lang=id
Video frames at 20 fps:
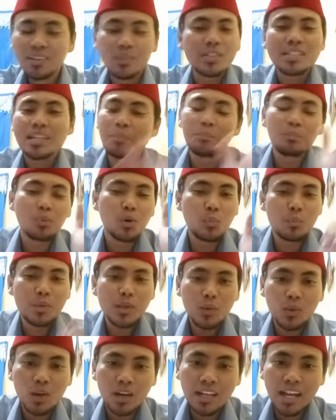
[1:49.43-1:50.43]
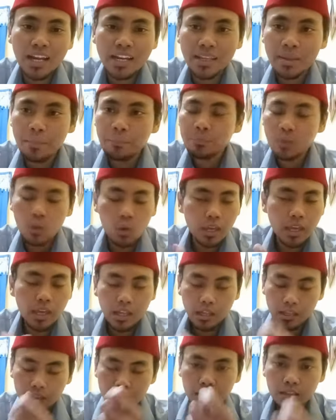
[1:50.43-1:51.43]
Wes lambuh pirorga nih. Oke, okay,
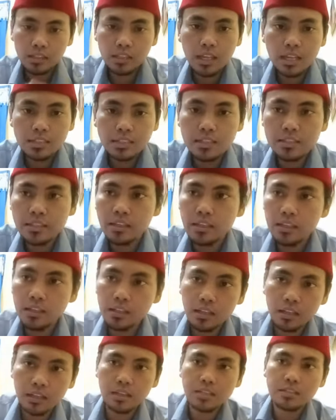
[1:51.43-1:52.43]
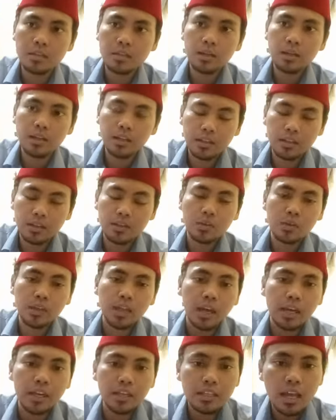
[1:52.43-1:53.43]
kita CC, kita kerjasama. Oke, okay,
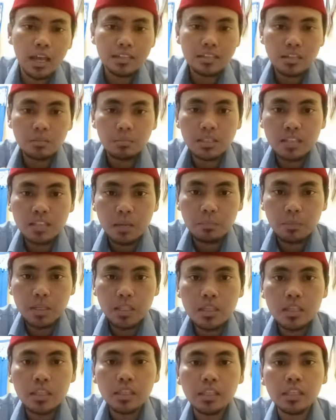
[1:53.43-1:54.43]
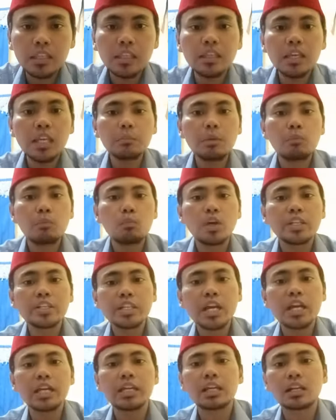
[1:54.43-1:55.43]
akhirnya Hasan bin Sabit ingin membuat
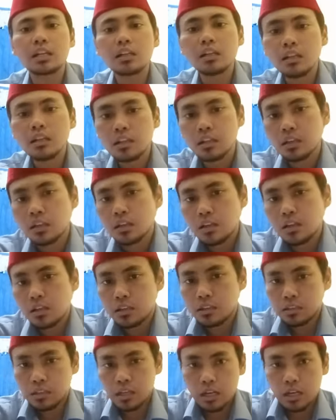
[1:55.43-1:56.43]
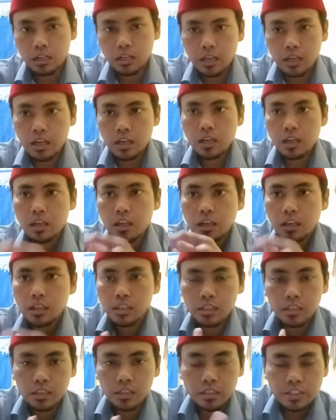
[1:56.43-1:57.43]
syair karena
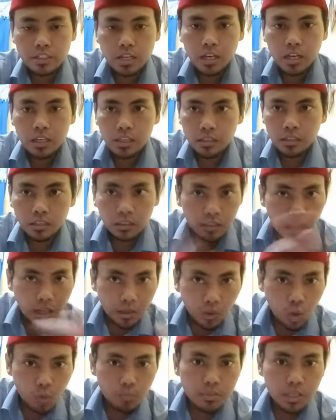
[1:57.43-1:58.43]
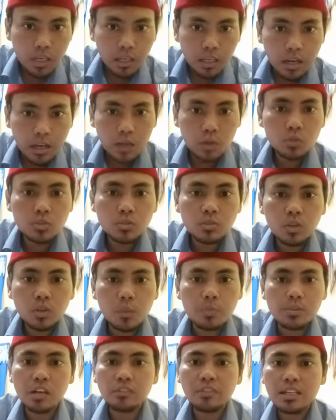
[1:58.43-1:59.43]
ini syair tentang objek harus
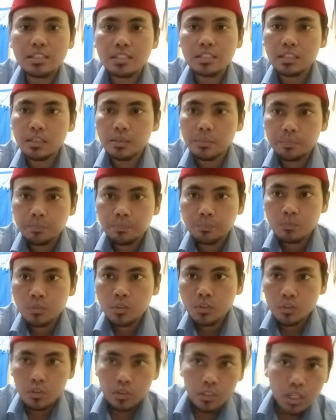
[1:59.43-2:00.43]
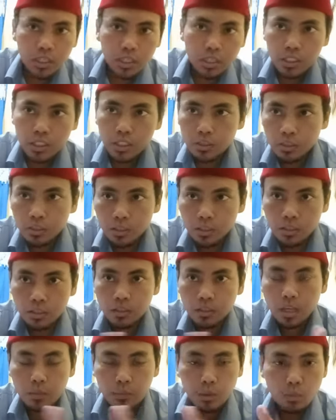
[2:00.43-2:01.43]
observasi dia
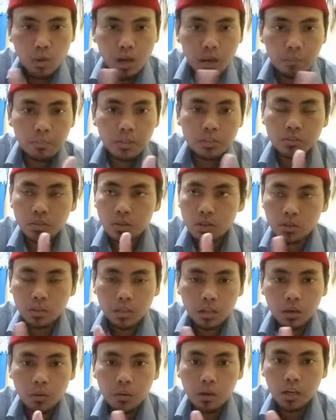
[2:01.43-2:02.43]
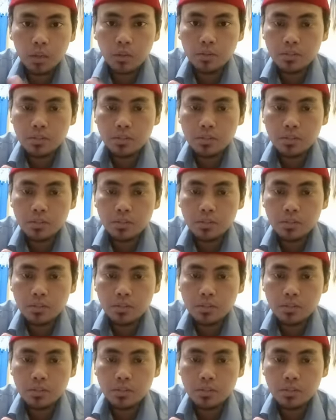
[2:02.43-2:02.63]
teliti Nabi Muhammad Shallallahu Alaihi